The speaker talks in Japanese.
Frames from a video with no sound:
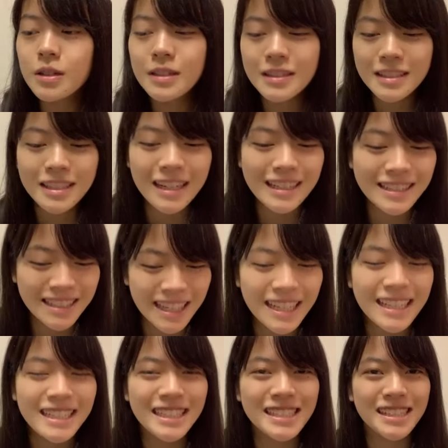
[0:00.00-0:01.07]
さ大
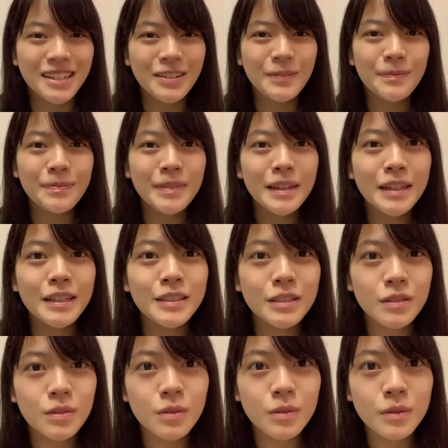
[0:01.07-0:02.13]
変でした
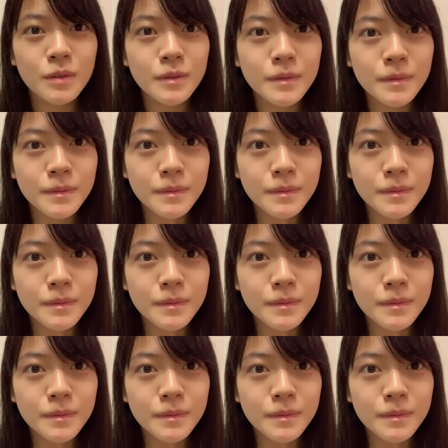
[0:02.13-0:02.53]
そう